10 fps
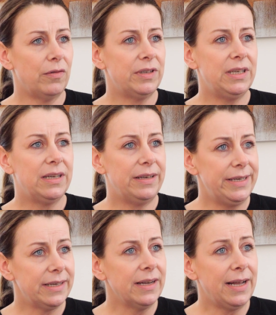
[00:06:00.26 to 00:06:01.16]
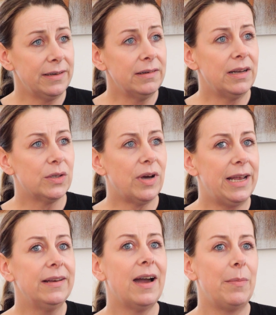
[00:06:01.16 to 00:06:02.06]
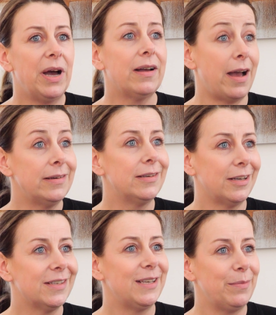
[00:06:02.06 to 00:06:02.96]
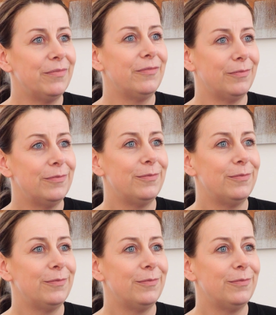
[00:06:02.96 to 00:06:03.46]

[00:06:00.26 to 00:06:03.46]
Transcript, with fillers: auf die Kliniken an. Also einige haben erkannt, dass es eben